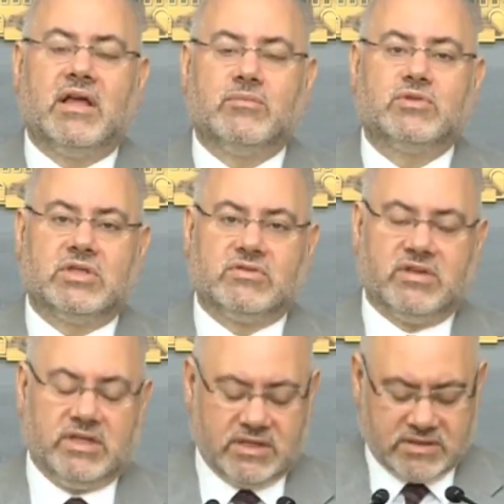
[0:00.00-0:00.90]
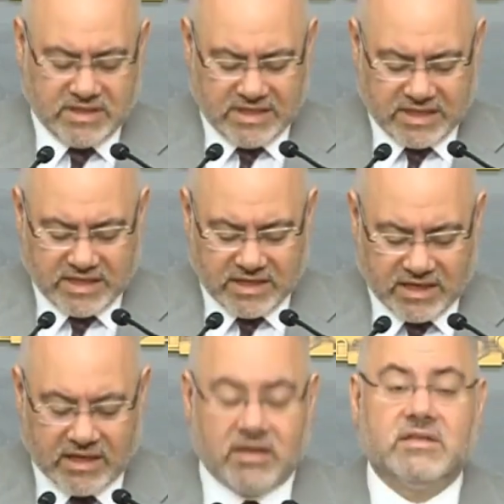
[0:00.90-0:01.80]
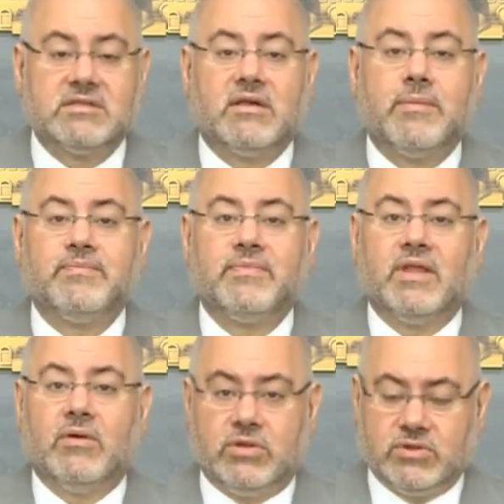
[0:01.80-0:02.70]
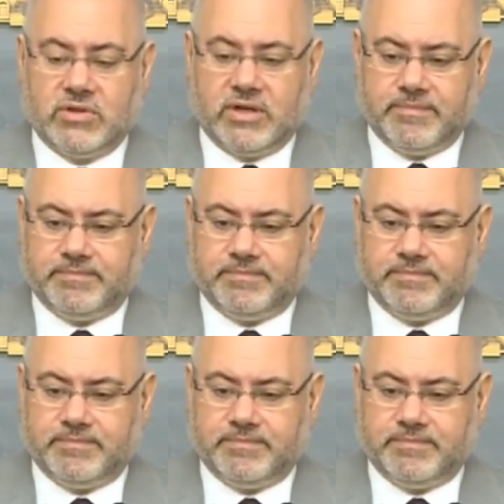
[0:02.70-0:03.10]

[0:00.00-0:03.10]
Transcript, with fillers: المستشفيات آه، الخاصة وشكرا